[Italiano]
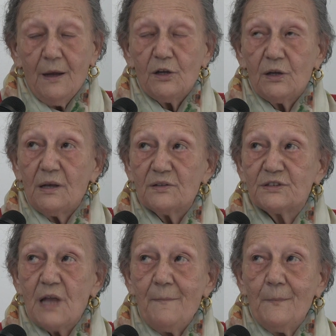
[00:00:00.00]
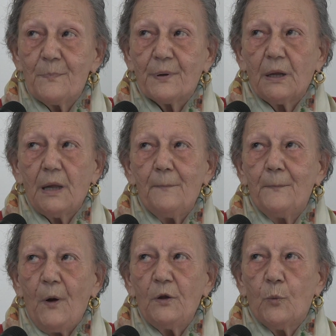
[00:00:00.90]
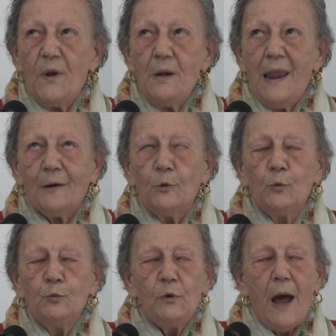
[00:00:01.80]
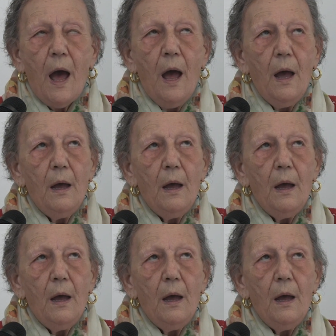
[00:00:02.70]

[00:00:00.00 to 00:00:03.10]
e che sempre che poi quella luna,